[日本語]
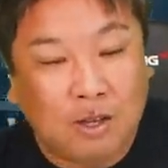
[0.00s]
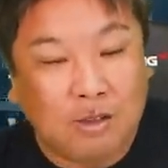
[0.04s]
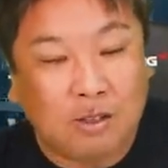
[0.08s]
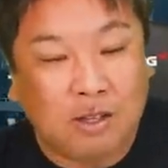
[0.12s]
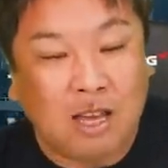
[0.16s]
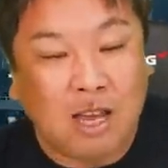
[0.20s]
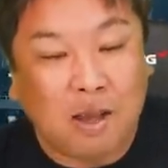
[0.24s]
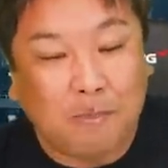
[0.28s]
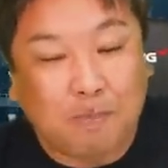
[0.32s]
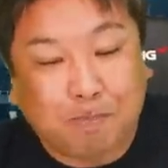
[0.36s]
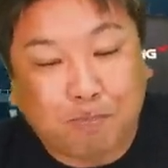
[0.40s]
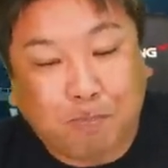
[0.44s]

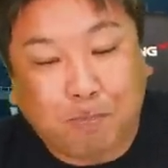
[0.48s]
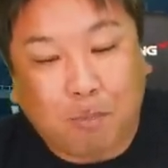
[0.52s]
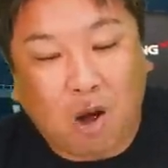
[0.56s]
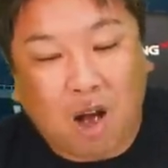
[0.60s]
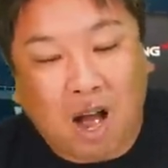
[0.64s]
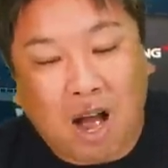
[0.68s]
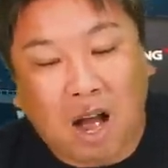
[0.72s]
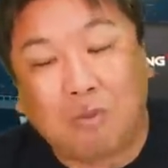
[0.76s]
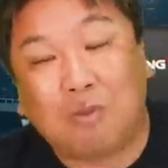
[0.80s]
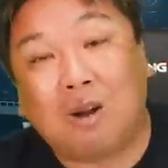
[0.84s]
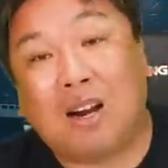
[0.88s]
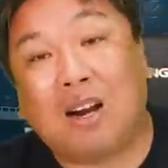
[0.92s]
日本
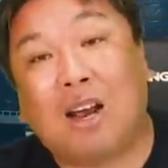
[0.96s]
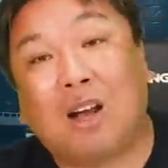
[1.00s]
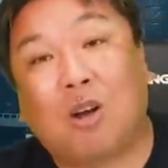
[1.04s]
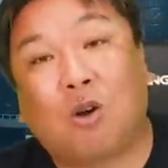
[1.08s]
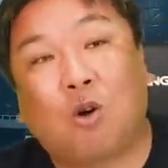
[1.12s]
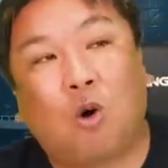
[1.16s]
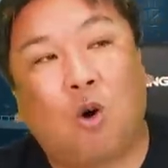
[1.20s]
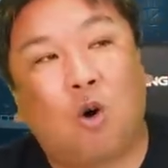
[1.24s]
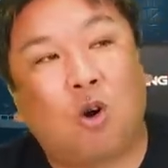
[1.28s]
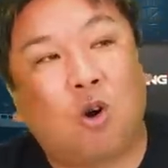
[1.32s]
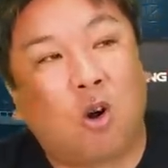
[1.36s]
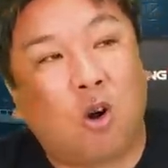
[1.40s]
ハムはね
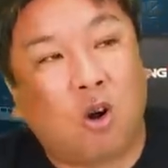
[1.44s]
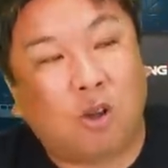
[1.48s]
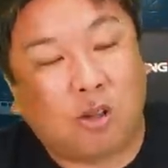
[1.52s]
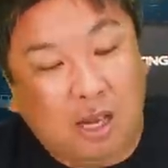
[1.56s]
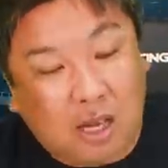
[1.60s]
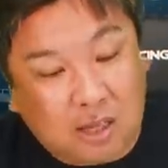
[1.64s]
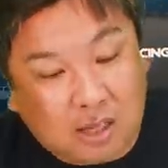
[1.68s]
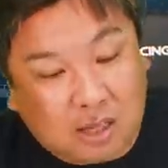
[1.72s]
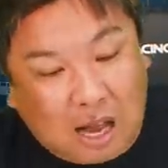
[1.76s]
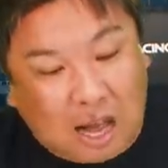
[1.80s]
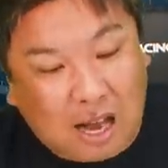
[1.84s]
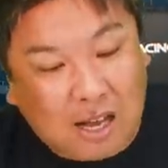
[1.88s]
ここ
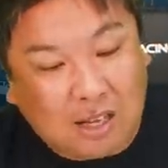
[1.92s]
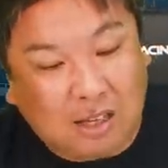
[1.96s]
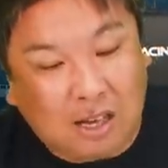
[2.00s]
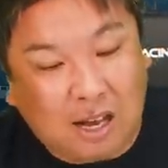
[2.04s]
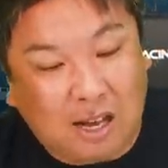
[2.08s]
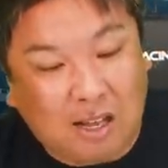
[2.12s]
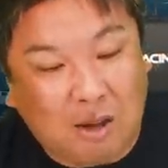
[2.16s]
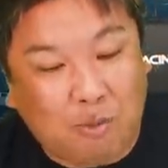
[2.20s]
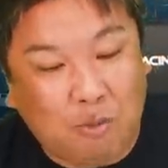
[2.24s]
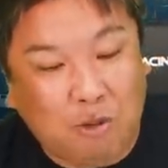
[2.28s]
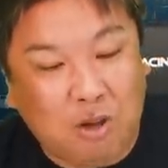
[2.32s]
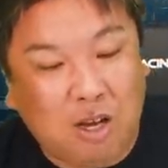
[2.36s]
で最
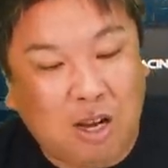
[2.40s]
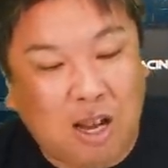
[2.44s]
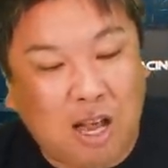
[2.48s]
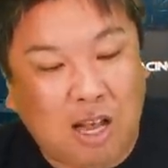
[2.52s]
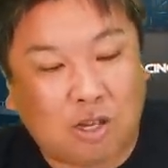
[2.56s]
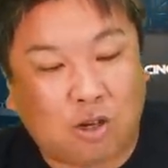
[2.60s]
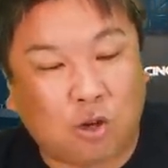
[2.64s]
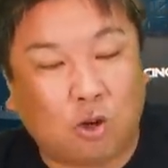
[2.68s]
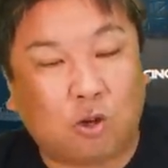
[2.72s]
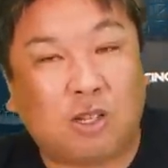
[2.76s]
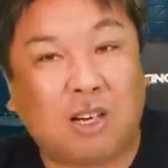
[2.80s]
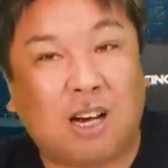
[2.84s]
低でも2
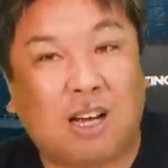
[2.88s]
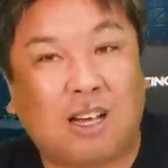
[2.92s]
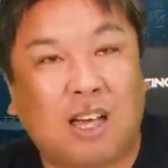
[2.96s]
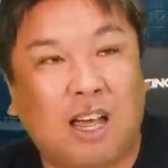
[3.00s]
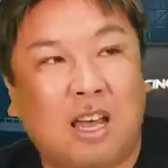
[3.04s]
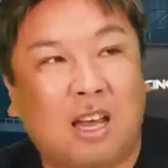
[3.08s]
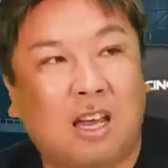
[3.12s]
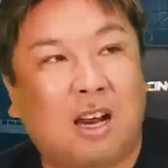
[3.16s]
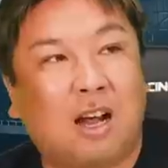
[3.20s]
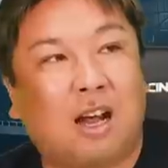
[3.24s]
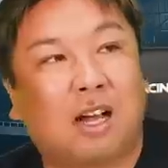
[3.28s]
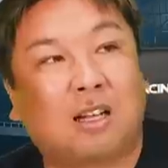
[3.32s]
連勝しな
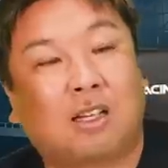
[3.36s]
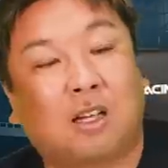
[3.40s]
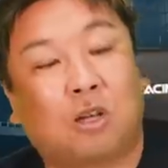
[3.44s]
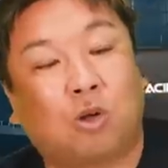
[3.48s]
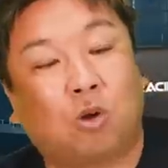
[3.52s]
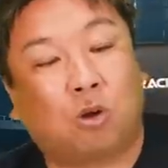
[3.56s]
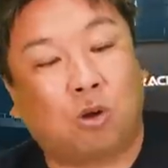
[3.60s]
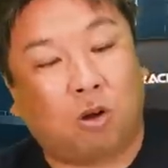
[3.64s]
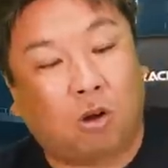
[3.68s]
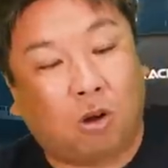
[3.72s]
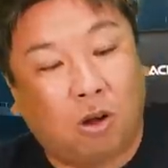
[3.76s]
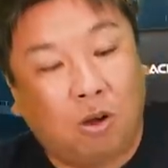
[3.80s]
きゃいけなかった
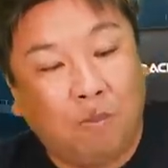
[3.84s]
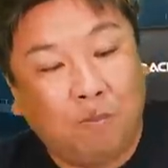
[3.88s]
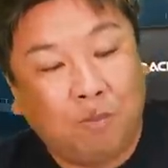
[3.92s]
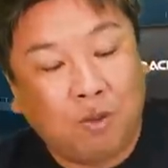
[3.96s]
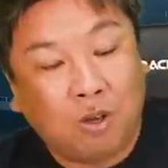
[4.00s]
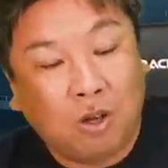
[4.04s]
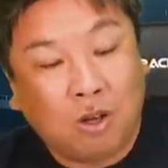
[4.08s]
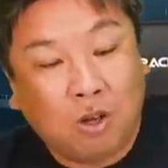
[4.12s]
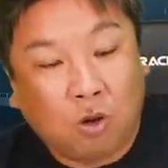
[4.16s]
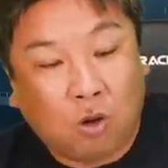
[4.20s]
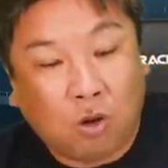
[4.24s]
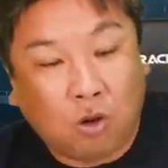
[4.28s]
ところ
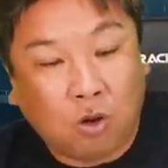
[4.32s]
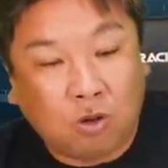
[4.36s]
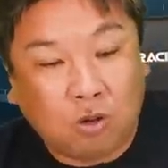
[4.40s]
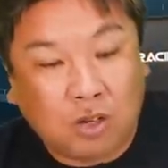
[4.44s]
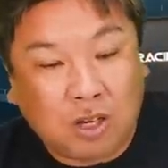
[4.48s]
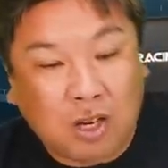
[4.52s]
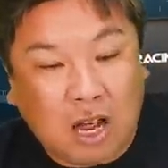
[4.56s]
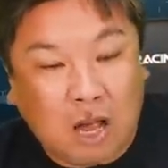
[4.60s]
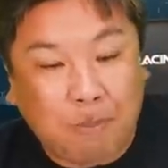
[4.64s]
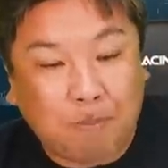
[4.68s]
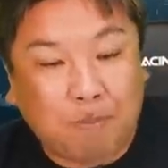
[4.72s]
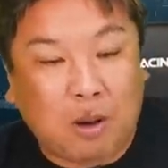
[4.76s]
この
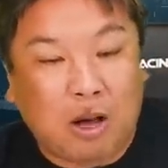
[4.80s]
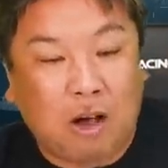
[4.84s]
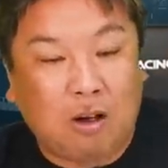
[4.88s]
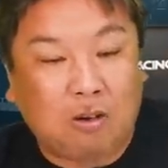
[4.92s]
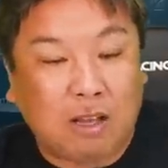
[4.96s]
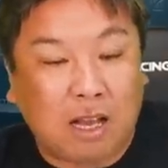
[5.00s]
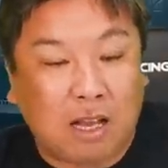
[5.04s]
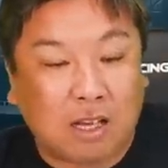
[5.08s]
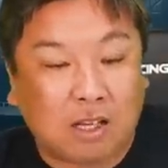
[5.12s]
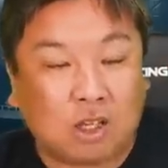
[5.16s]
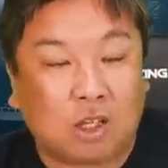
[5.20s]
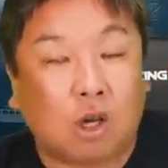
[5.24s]
2連敗
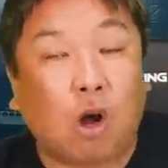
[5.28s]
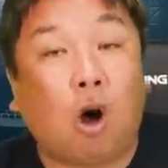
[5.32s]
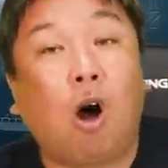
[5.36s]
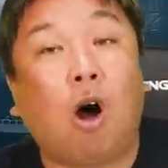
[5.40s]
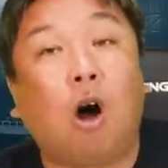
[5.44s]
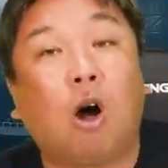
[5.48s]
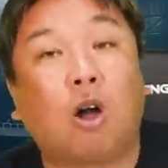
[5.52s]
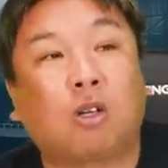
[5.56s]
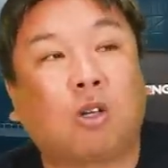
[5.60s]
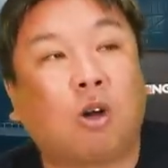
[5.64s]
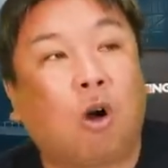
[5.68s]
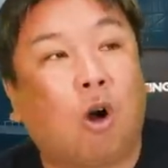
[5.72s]
はね
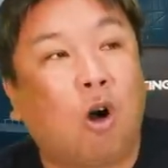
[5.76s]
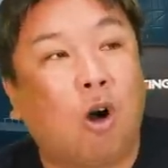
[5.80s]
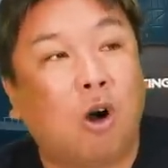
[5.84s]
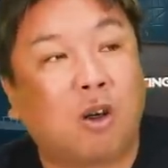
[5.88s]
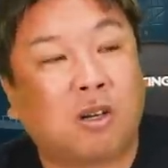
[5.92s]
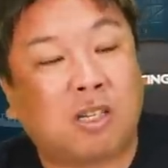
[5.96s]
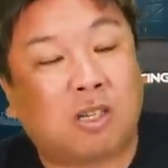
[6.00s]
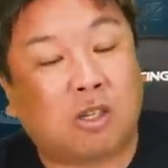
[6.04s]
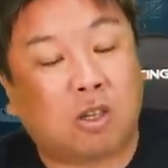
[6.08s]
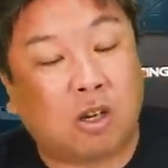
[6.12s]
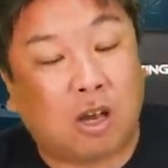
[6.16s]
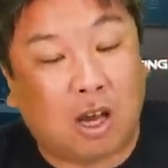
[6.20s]
相
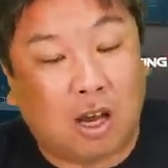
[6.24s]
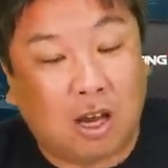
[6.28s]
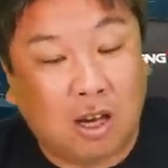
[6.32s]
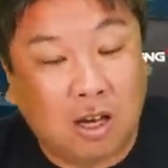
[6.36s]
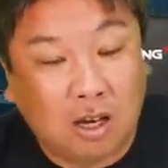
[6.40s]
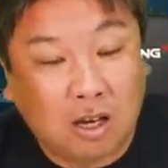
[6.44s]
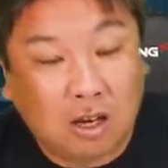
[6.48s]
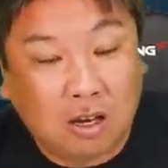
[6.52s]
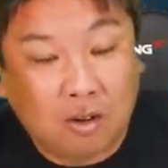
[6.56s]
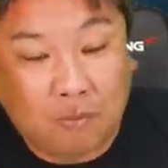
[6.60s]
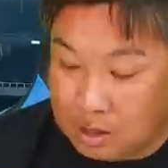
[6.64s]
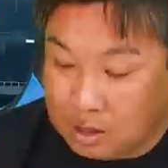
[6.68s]
当きつい
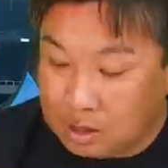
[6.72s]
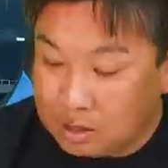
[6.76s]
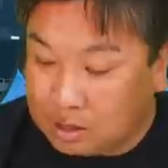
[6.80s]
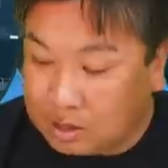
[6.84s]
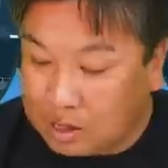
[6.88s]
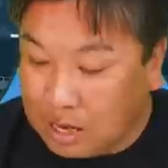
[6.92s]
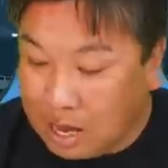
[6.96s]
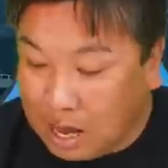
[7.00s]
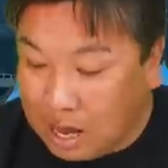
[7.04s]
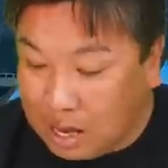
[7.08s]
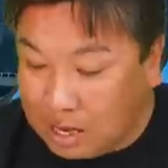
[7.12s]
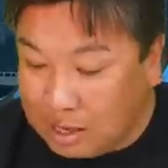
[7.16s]

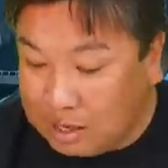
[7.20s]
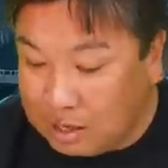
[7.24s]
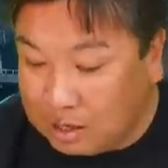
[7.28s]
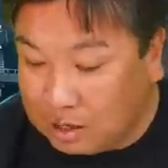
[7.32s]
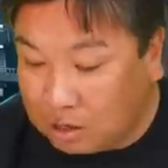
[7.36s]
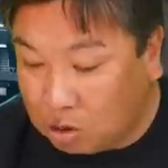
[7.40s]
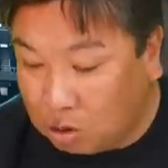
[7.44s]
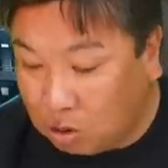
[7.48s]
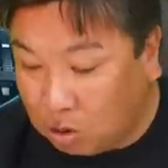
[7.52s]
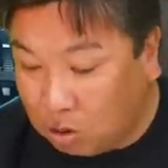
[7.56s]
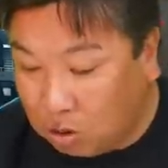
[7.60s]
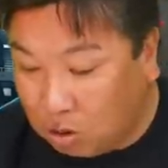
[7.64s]

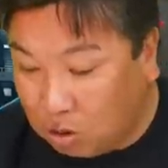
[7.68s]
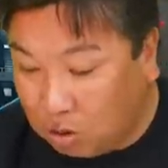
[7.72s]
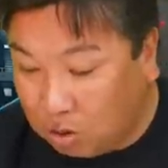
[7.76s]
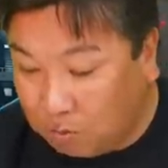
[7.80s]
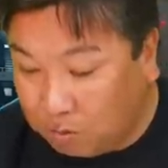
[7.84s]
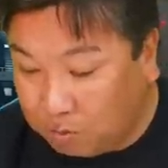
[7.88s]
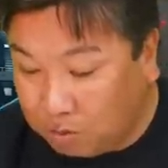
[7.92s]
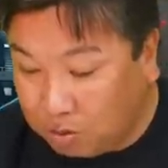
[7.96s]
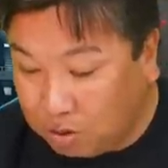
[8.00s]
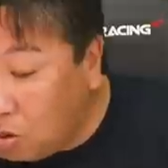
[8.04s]
3位と